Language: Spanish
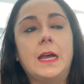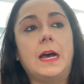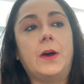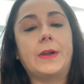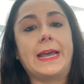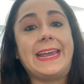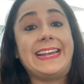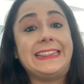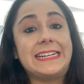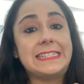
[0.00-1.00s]
Ahora,
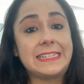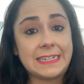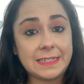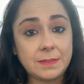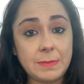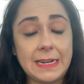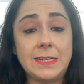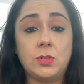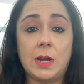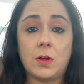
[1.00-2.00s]
esta sal, ¿verdad?
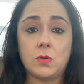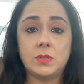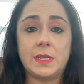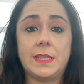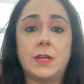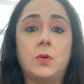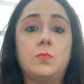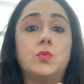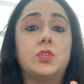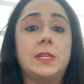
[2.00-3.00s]
Yo la considero
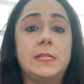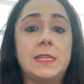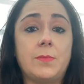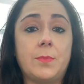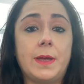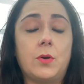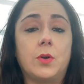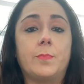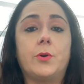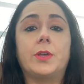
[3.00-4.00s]
muchísimo
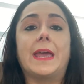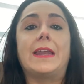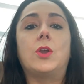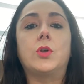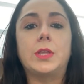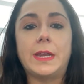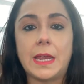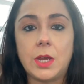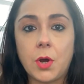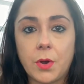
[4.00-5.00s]
mejor porque no
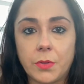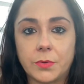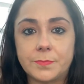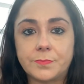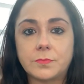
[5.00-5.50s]
tiene yodo.